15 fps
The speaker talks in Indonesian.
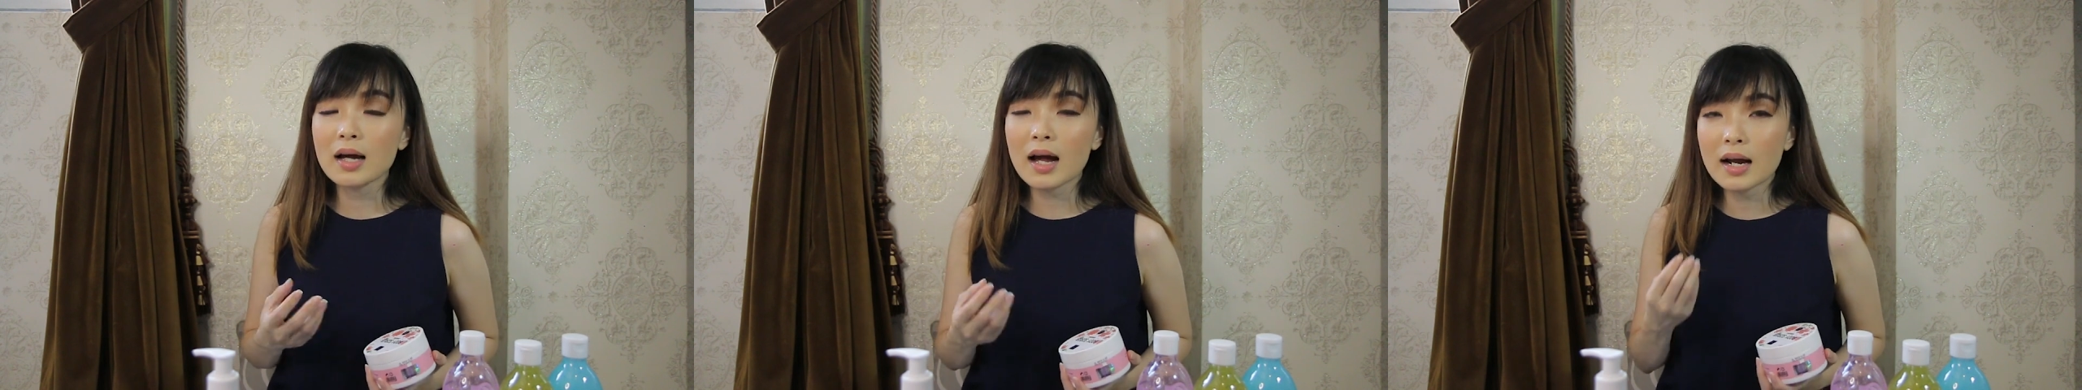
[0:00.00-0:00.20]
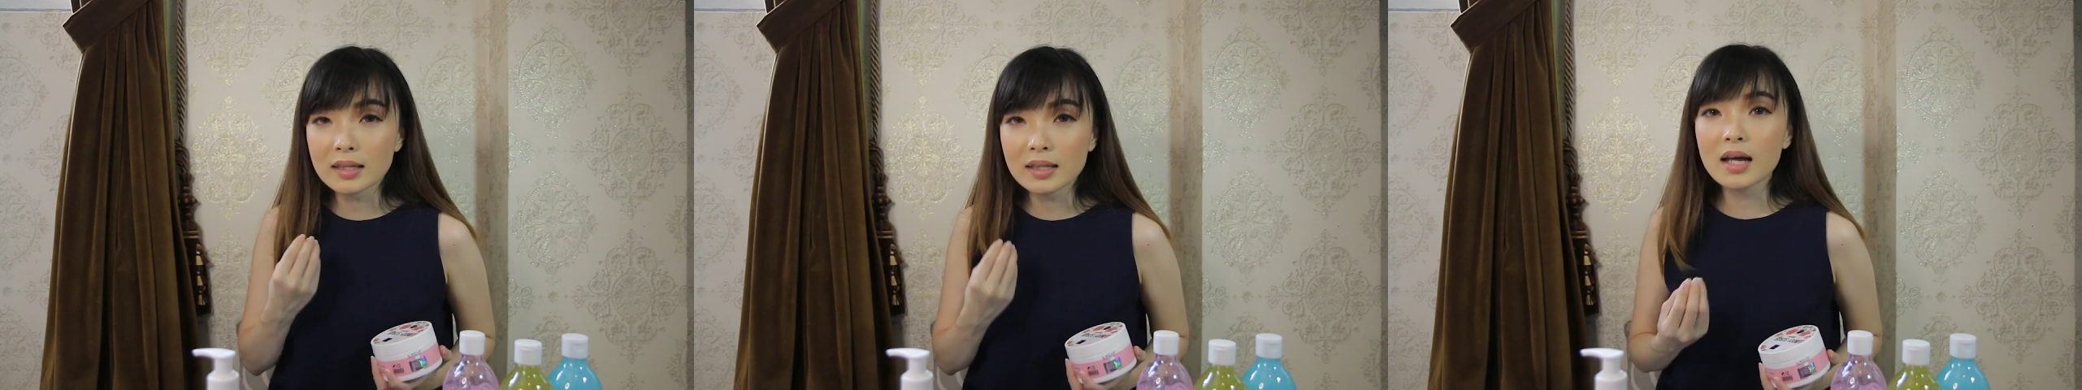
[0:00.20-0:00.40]

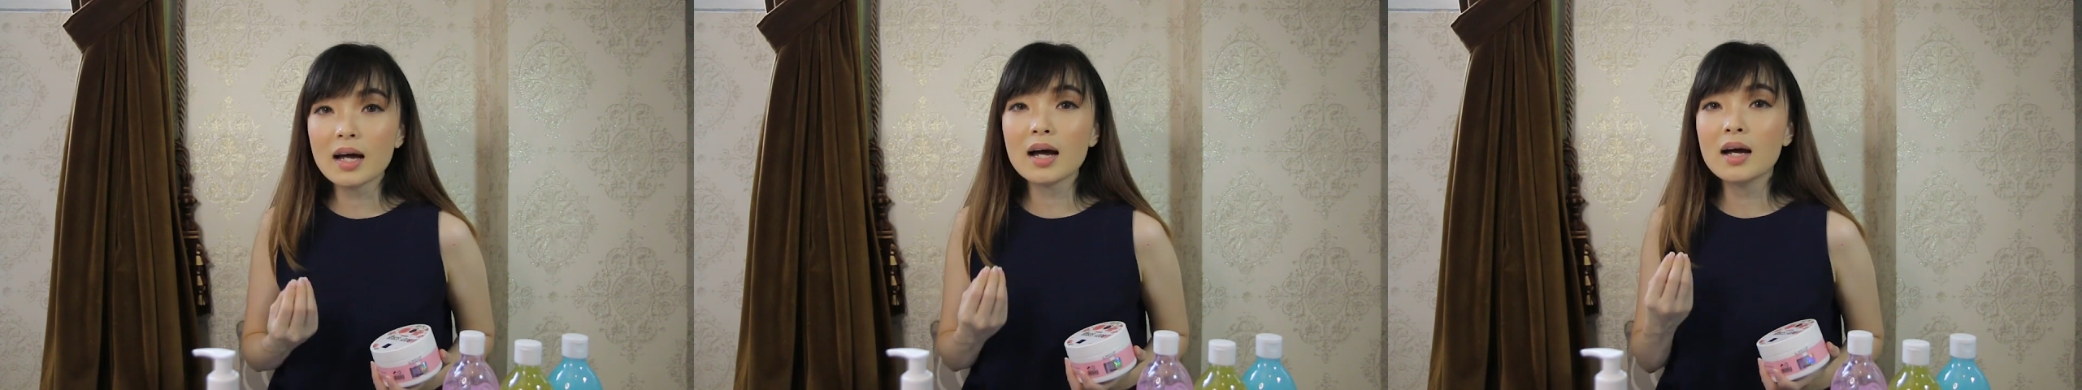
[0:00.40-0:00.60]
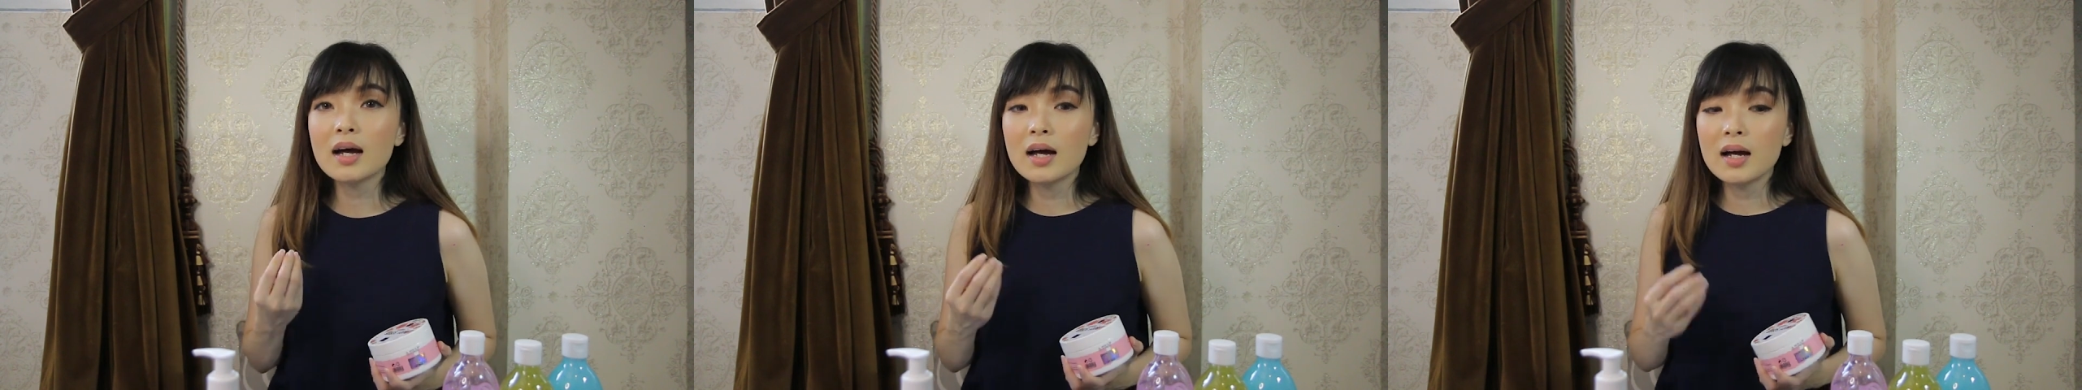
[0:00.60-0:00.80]

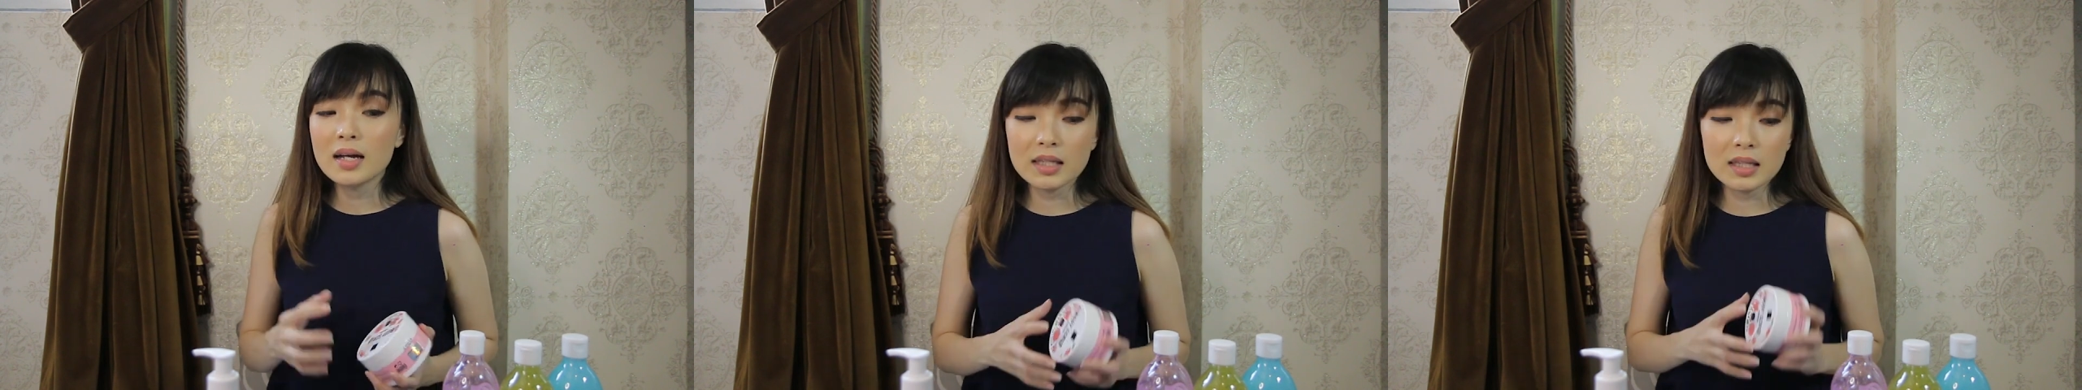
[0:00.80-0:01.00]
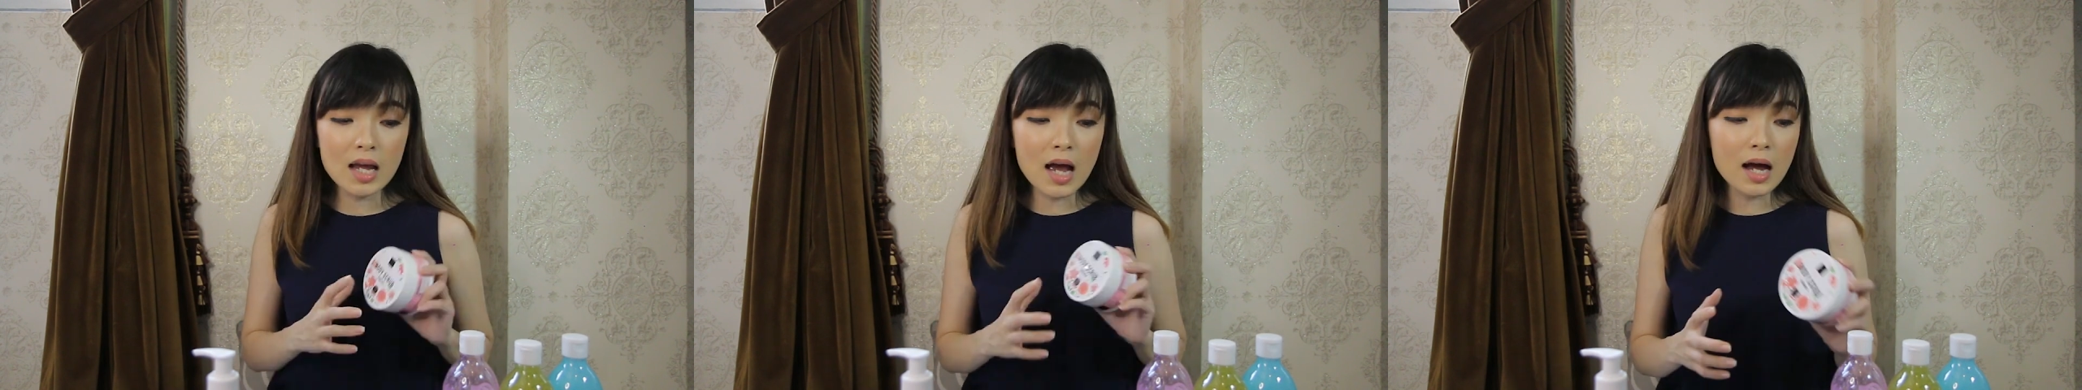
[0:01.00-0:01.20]
karena
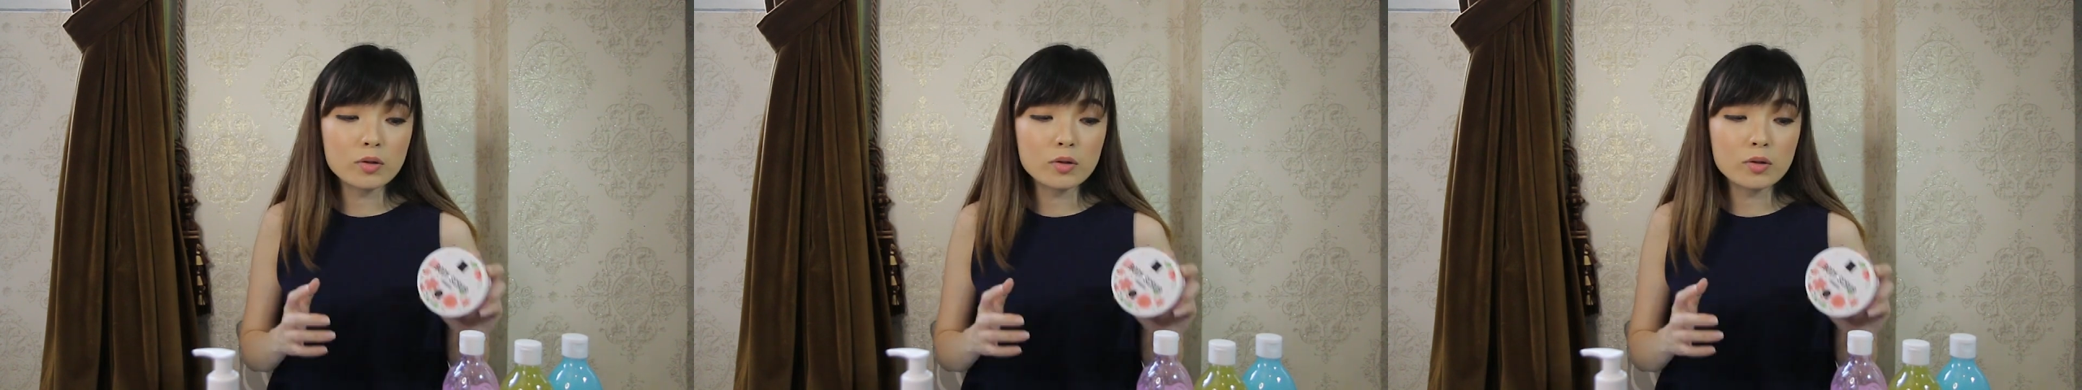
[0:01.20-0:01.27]
ini